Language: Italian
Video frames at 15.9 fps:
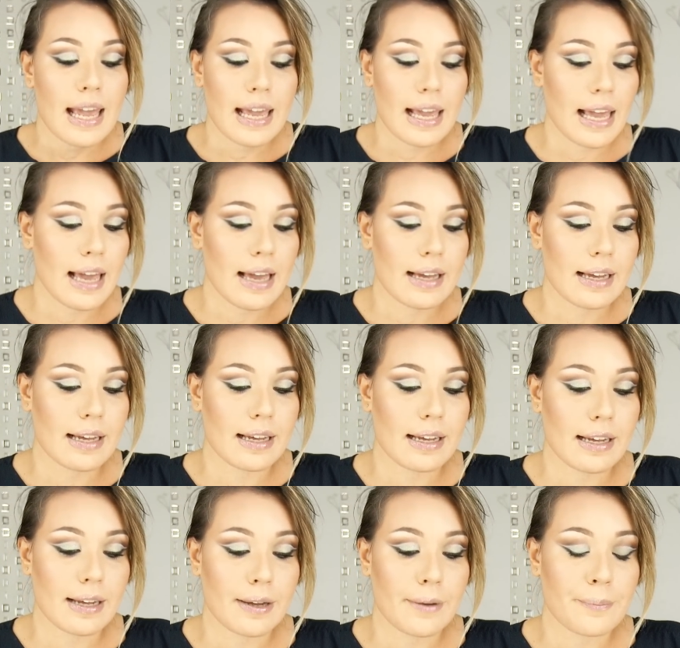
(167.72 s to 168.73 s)
E
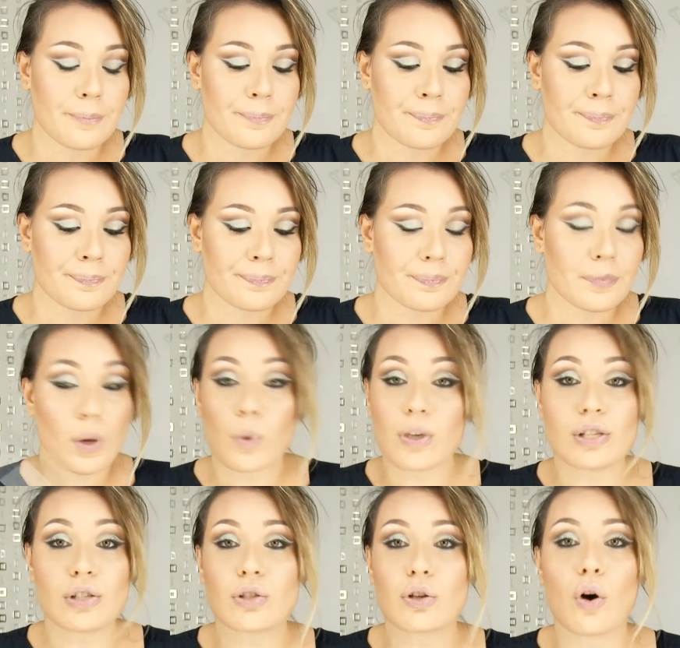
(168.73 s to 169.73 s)
ehm,
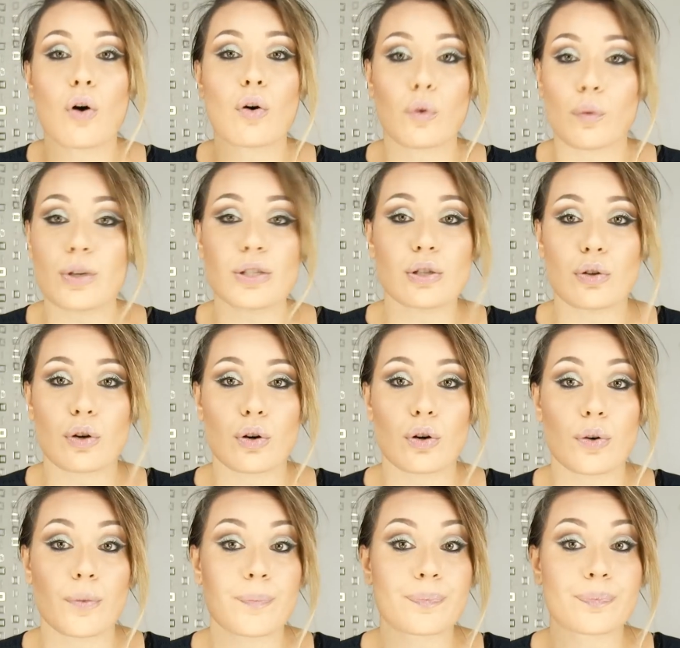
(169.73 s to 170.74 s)
questo,
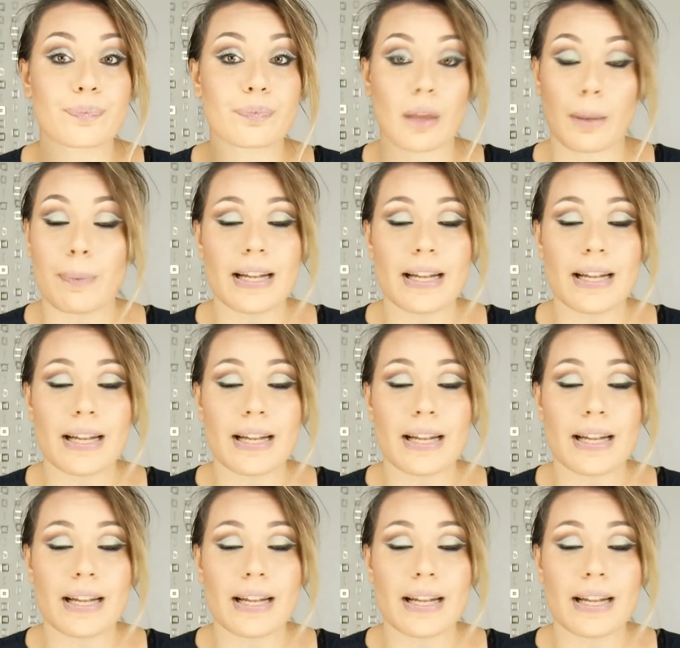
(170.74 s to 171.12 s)
questo mm,